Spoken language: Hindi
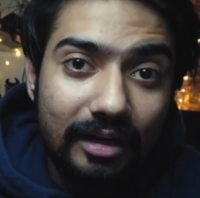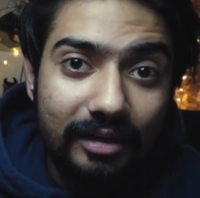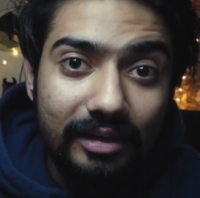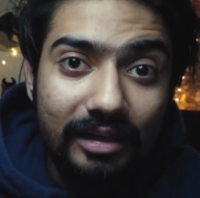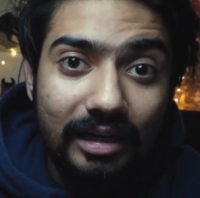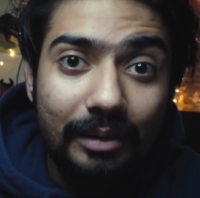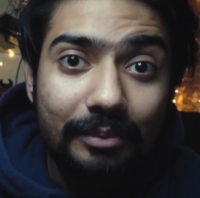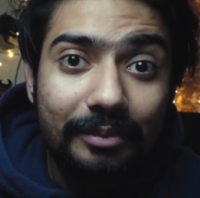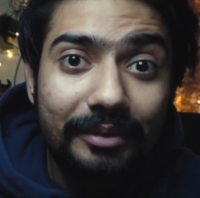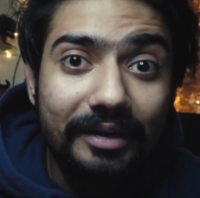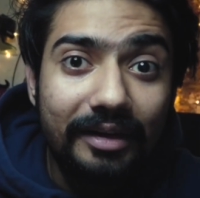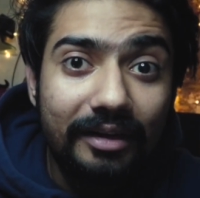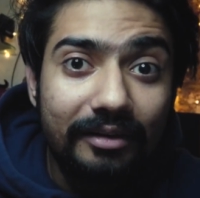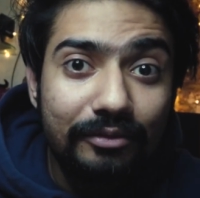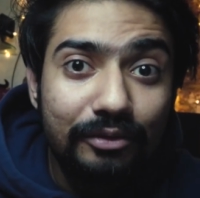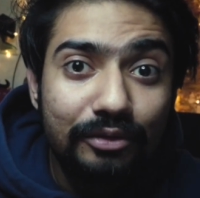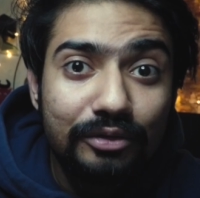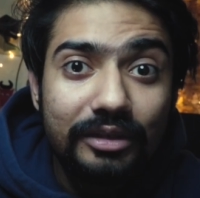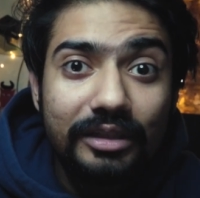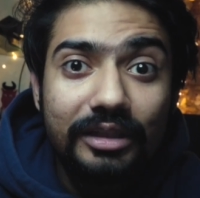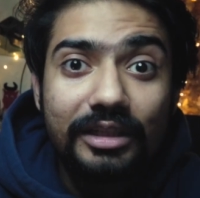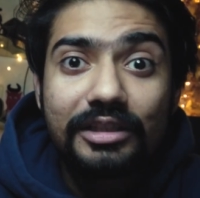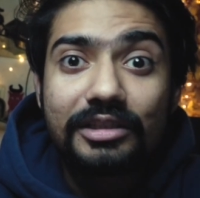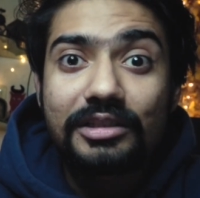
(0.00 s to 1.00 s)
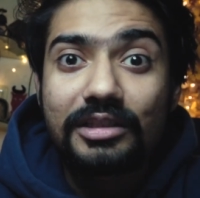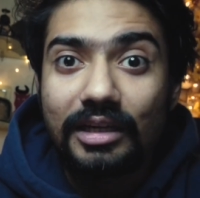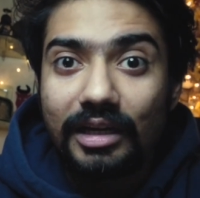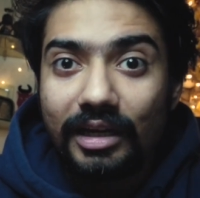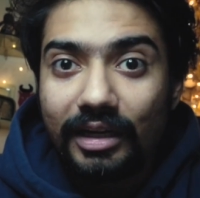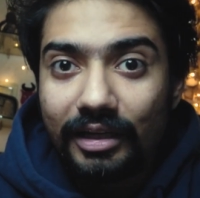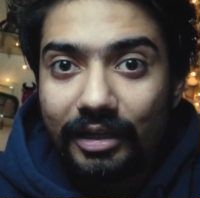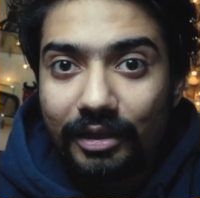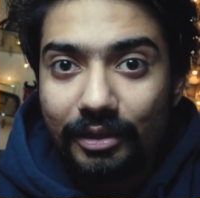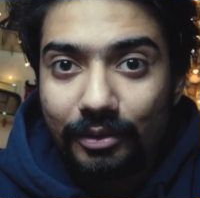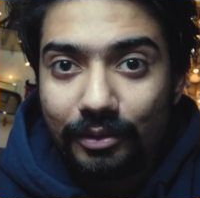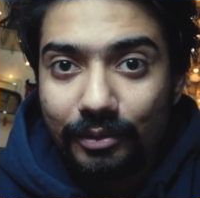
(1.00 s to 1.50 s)
अगर आप इंटरव्यू देने जा
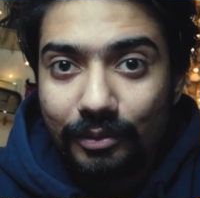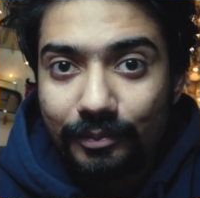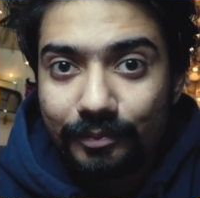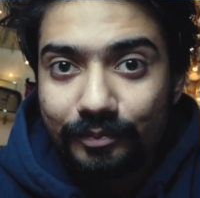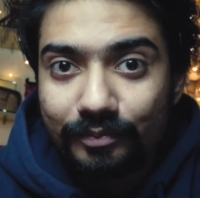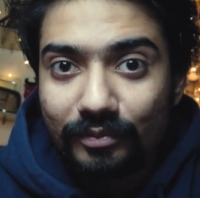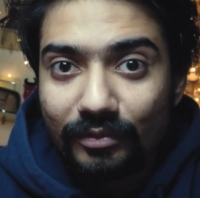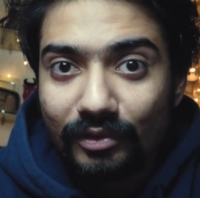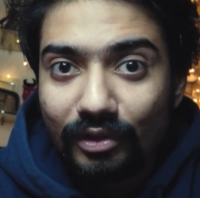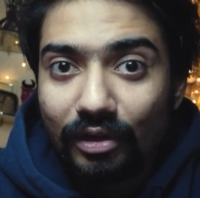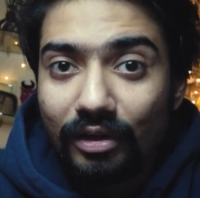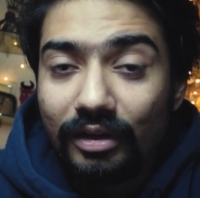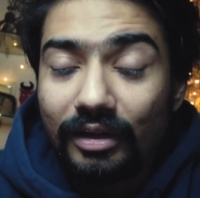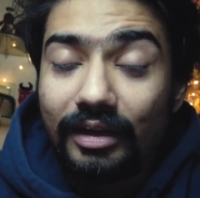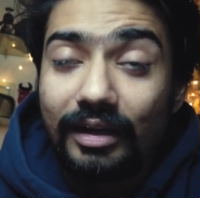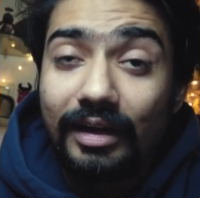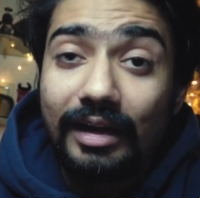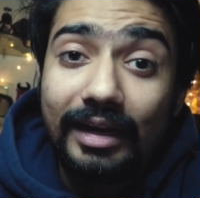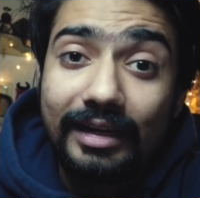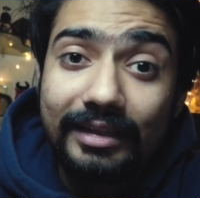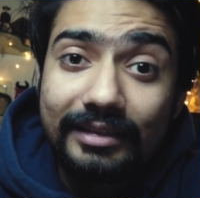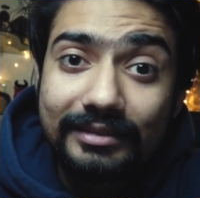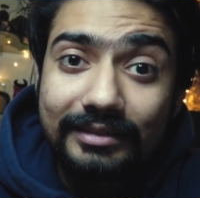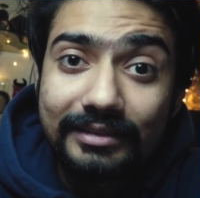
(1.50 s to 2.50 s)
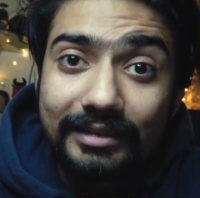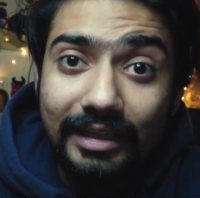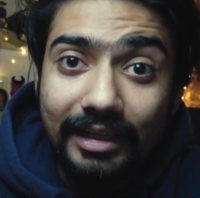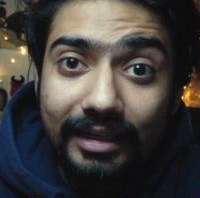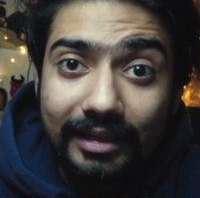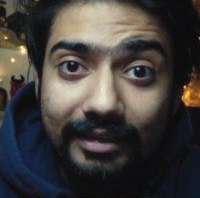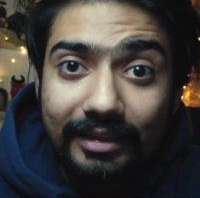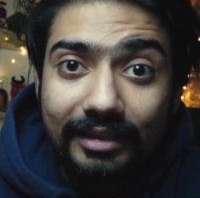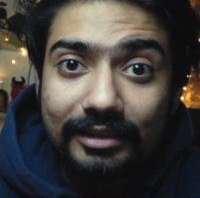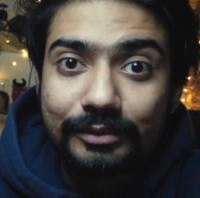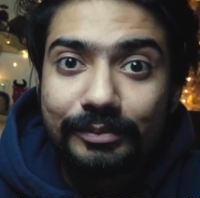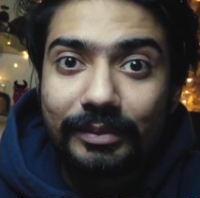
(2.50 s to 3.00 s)
रहे हो और हाई
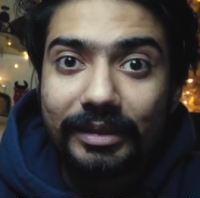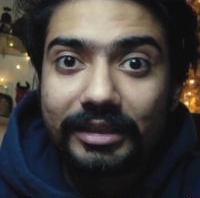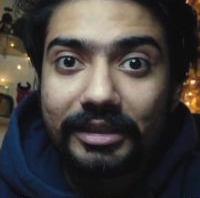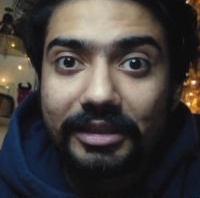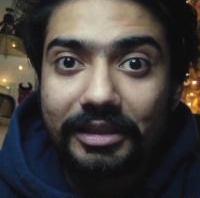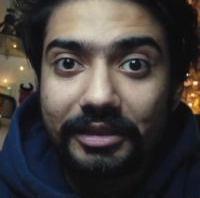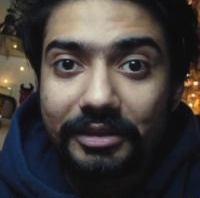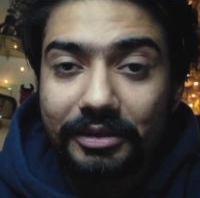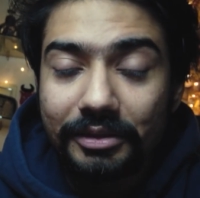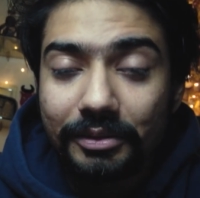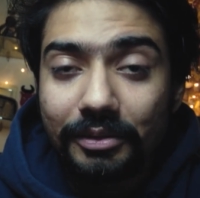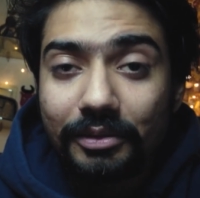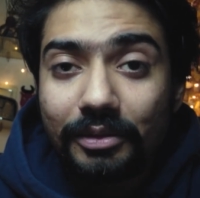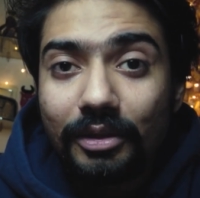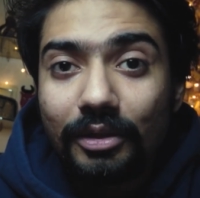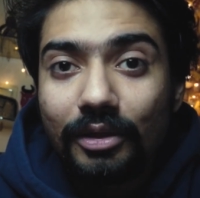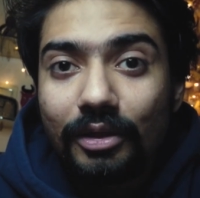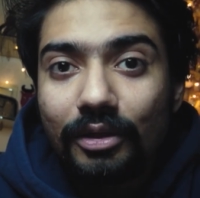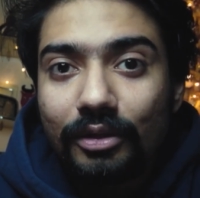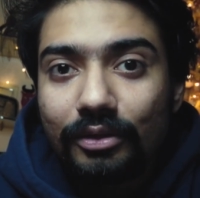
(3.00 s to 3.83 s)
सैलरी एक्सपेक्ट करते हो